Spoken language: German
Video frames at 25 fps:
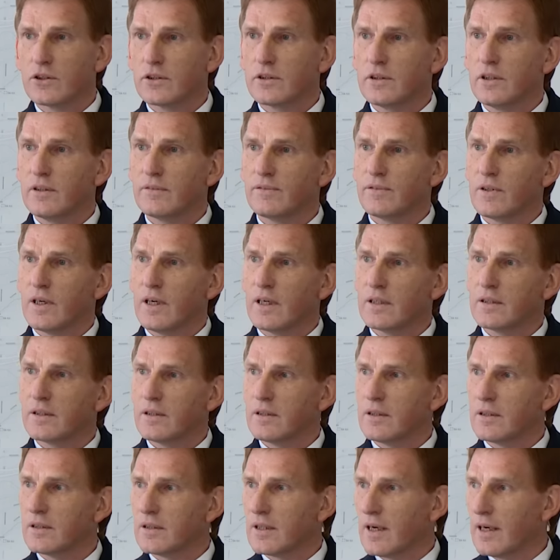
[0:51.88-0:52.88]
dieser
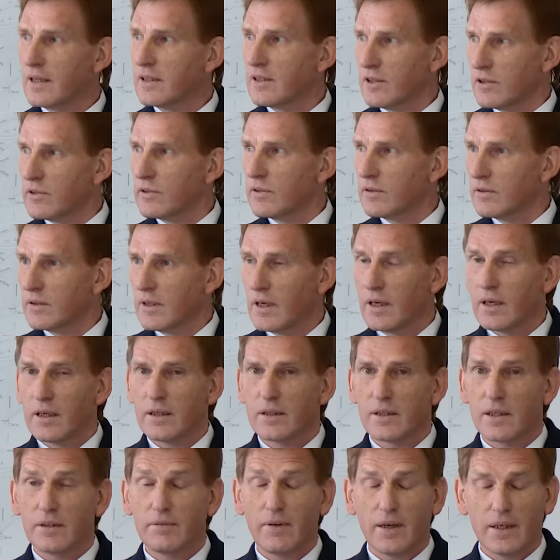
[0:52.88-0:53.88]
Umstand für
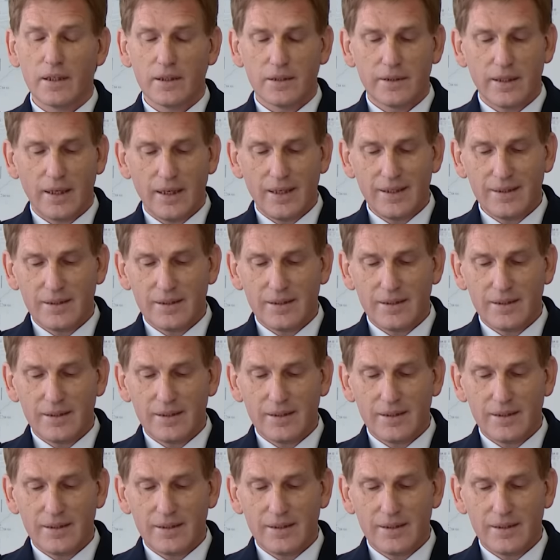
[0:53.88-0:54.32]
zusätzlichen Zündstoff.